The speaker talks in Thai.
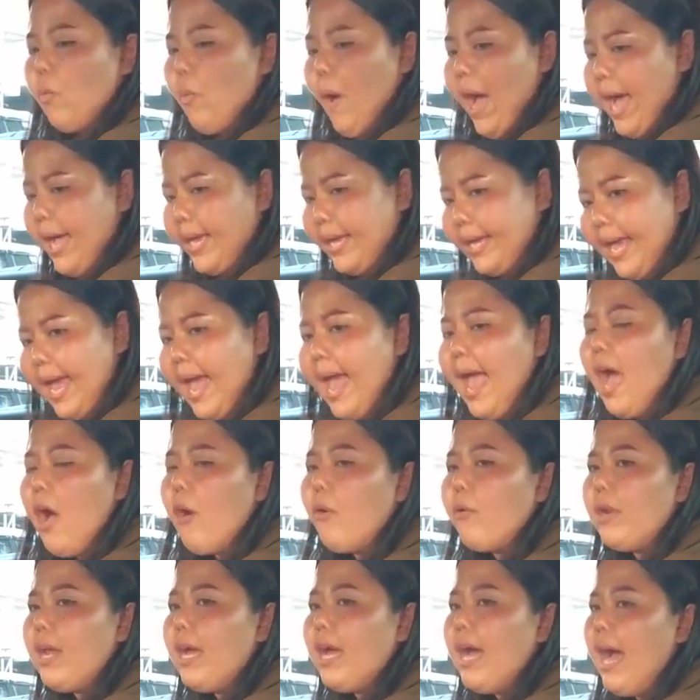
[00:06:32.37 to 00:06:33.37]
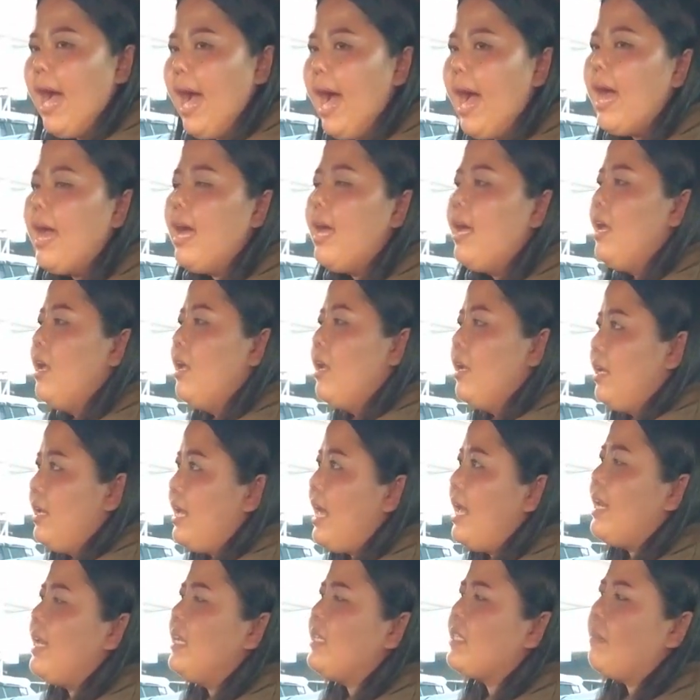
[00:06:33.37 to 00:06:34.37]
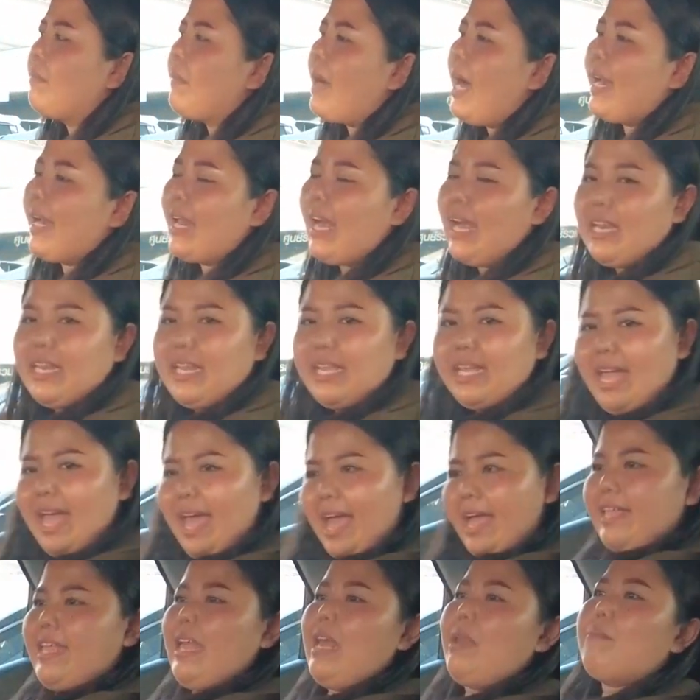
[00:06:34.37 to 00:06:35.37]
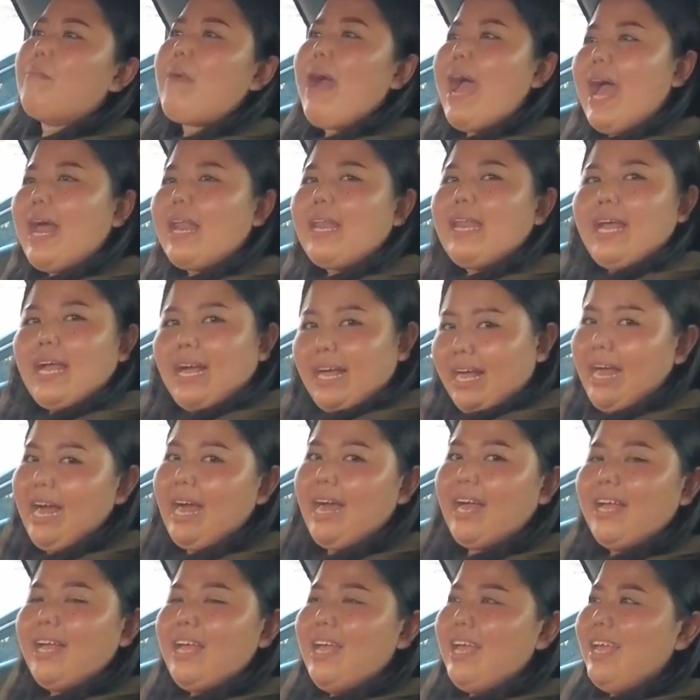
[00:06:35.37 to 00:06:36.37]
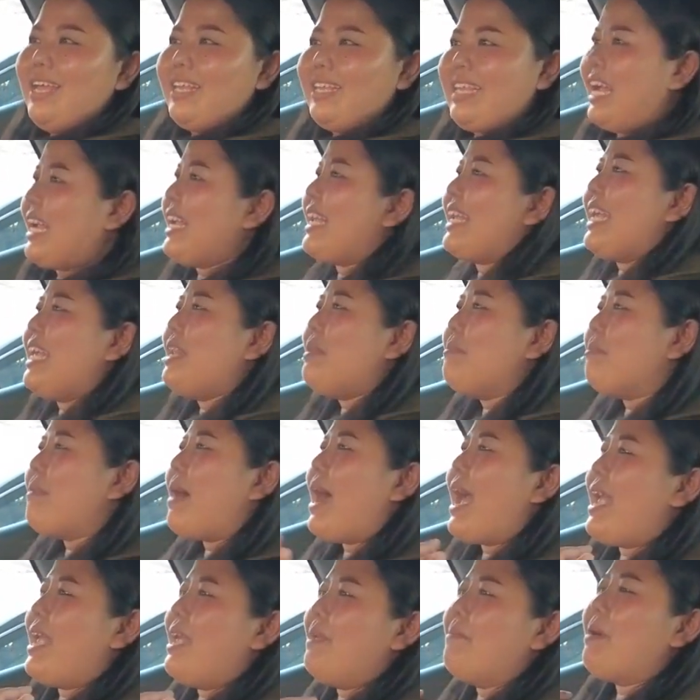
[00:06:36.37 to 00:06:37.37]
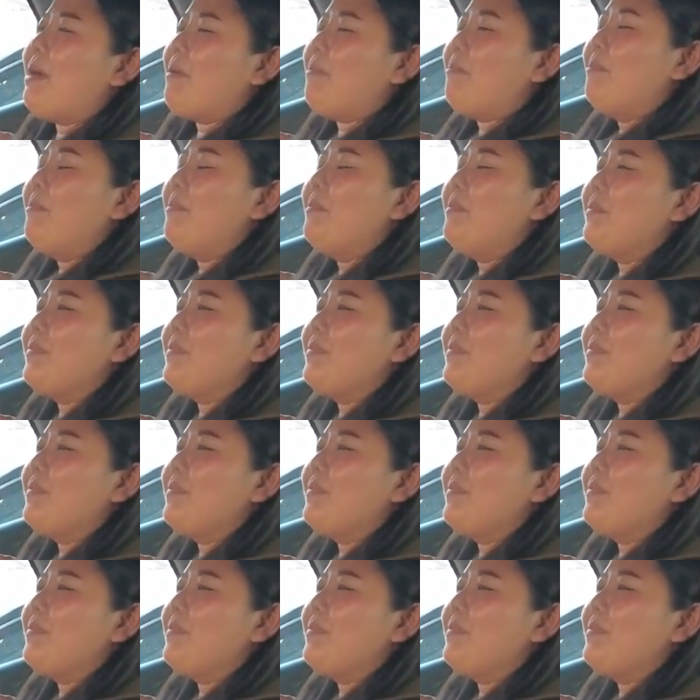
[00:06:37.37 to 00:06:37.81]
ง วางแก้วนะคะ และที่สำคัญคันนี้แอร์เย็นมากเลยค่ะ ยังกลิ่นใหม่แบบ